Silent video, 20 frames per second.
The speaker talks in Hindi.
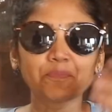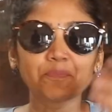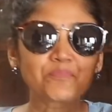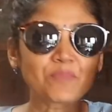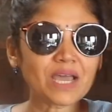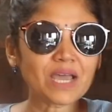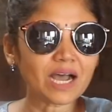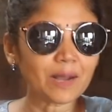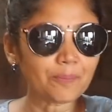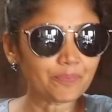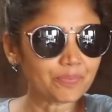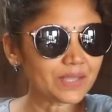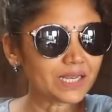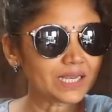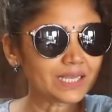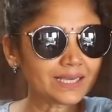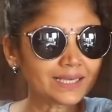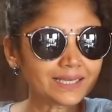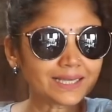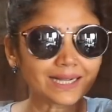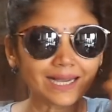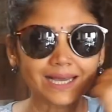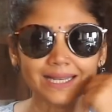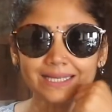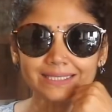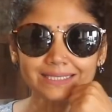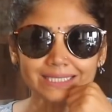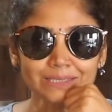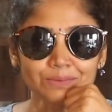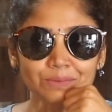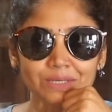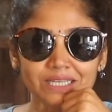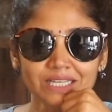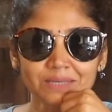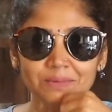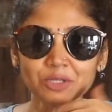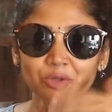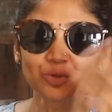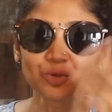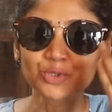मैं अपने लिए ही काला चश्मा नहीं
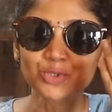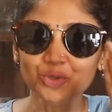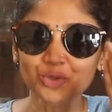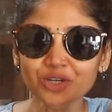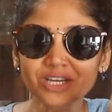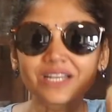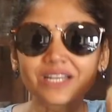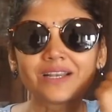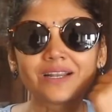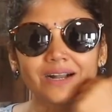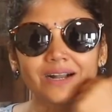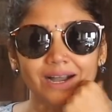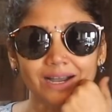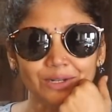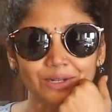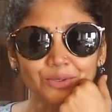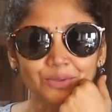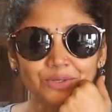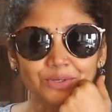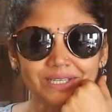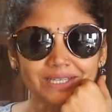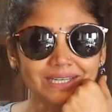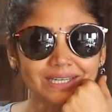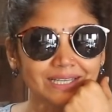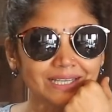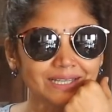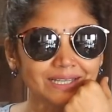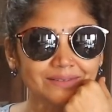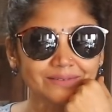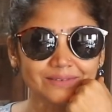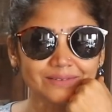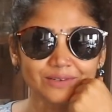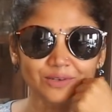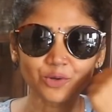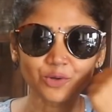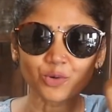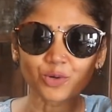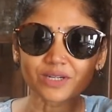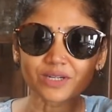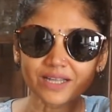मैं दूसरों के लिए लगा रही हूँ कि कहीं
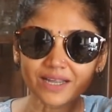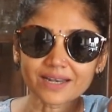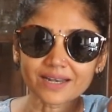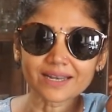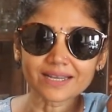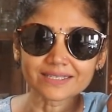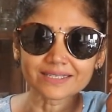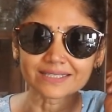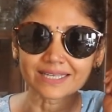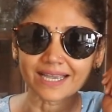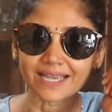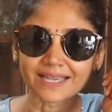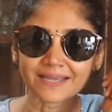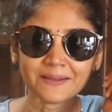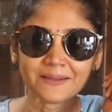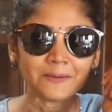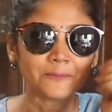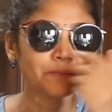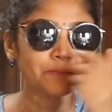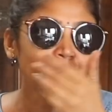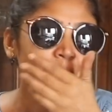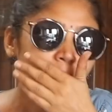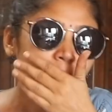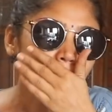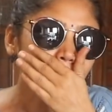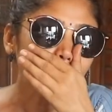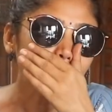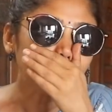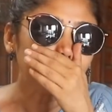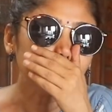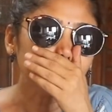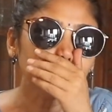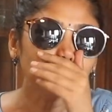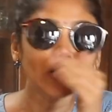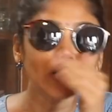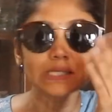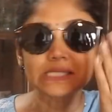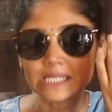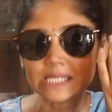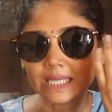लोग डर ना जाए क्योंकि
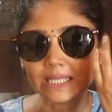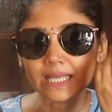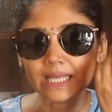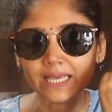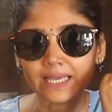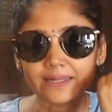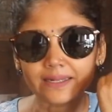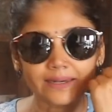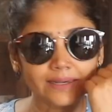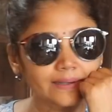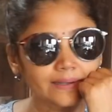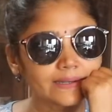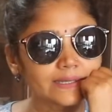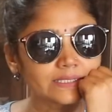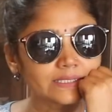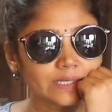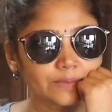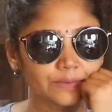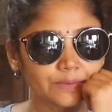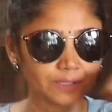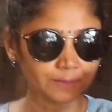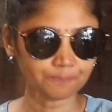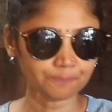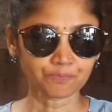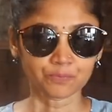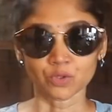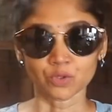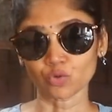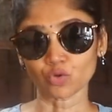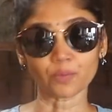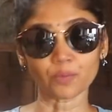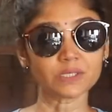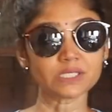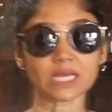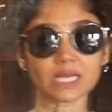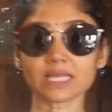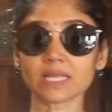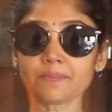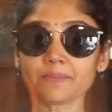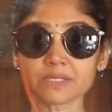बहुत ज़्यादा है रेडनेस अभी तो अभी
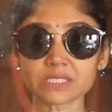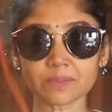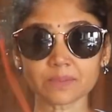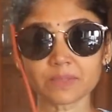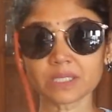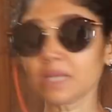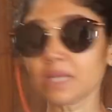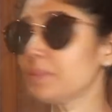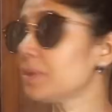ज़्यादा मैं समय नहीं